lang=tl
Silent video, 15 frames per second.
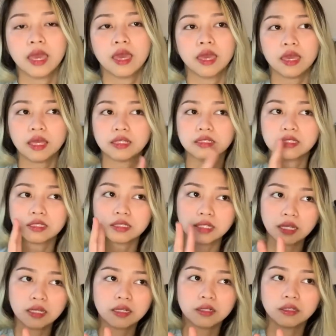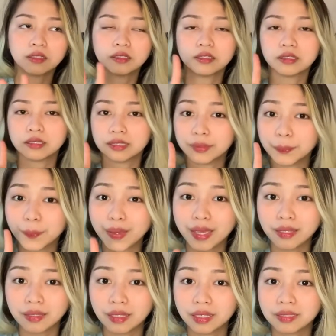And second is
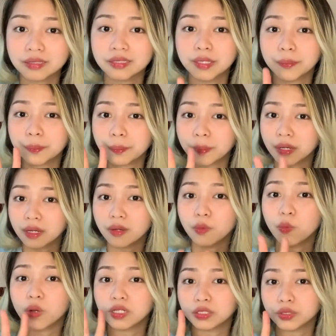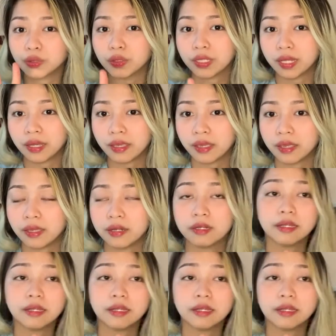depende sa pag-wash nyo ng hair.